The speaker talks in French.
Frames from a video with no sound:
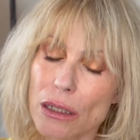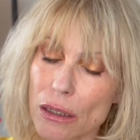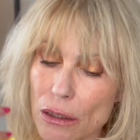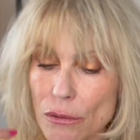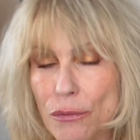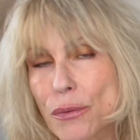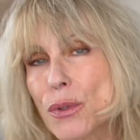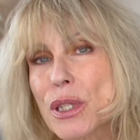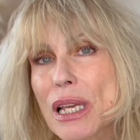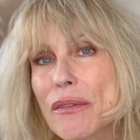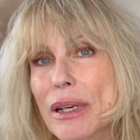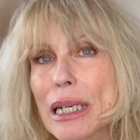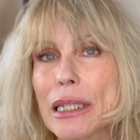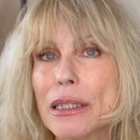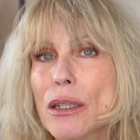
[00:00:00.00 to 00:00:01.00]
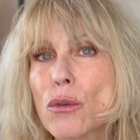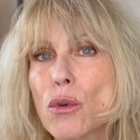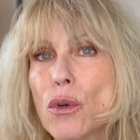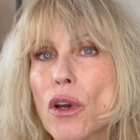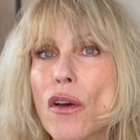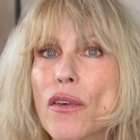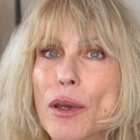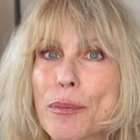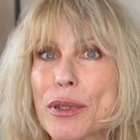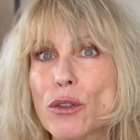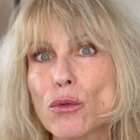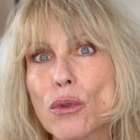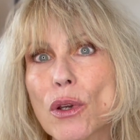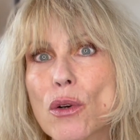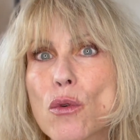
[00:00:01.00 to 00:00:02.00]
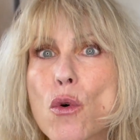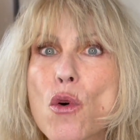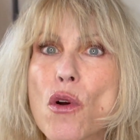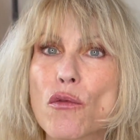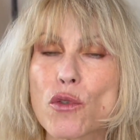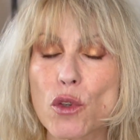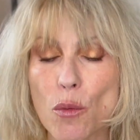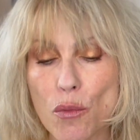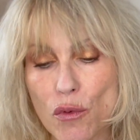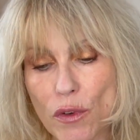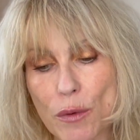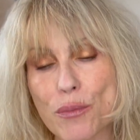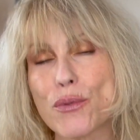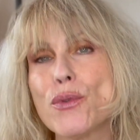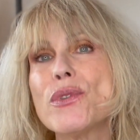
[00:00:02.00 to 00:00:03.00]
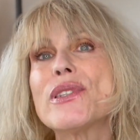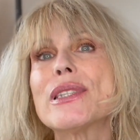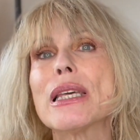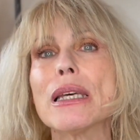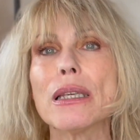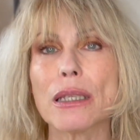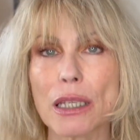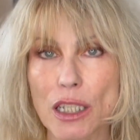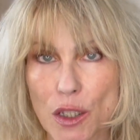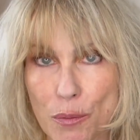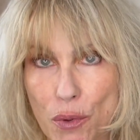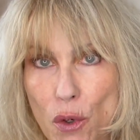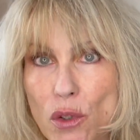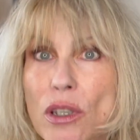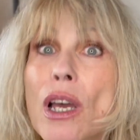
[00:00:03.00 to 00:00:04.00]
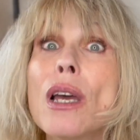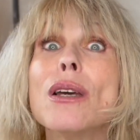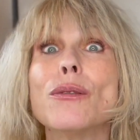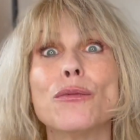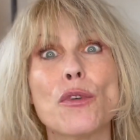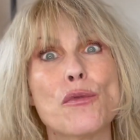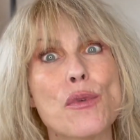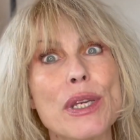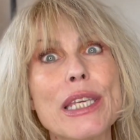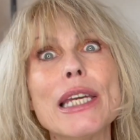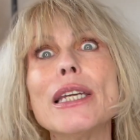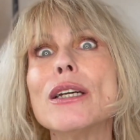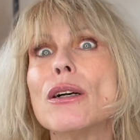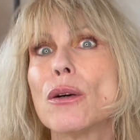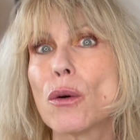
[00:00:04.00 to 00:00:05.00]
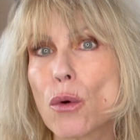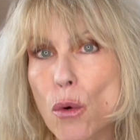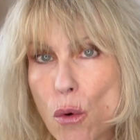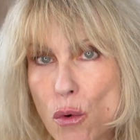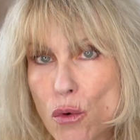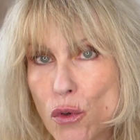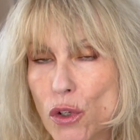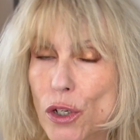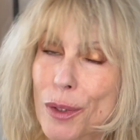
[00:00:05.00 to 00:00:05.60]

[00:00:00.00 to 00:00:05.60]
euh, euh, vous avalez des couleuvres et puis tout d'un coup, quand vous en pouvez plus, ça explose. Vous voyez euh, rouge.